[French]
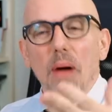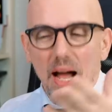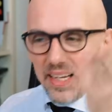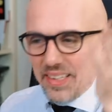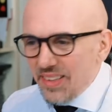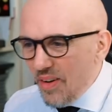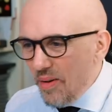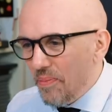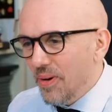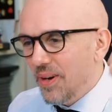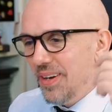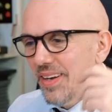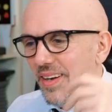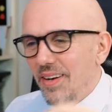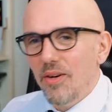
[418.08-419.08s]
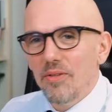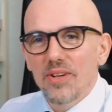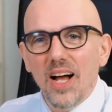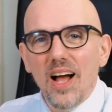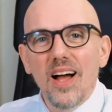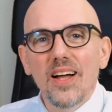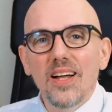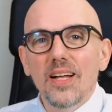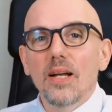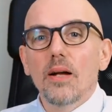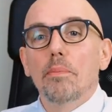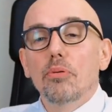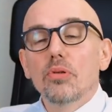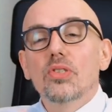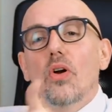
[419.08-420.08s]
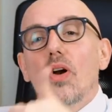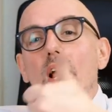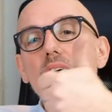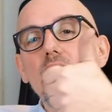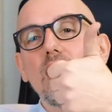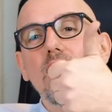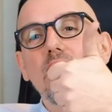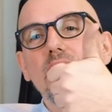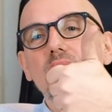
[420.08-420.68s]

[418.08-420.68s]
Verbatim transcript: Par exemple, euh, on verra. Pouce en l'air,